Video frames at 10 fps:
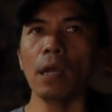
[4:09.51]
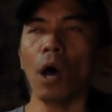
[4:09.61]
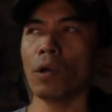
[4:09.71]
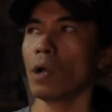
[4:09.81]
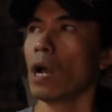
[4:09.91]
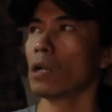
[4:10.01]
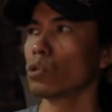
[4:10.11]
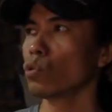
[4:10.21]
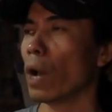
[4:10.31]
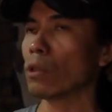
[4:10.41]
哦。
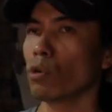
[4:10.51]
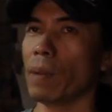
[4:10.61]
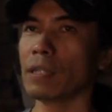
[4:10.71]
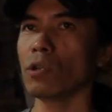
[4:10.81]
做完土胚之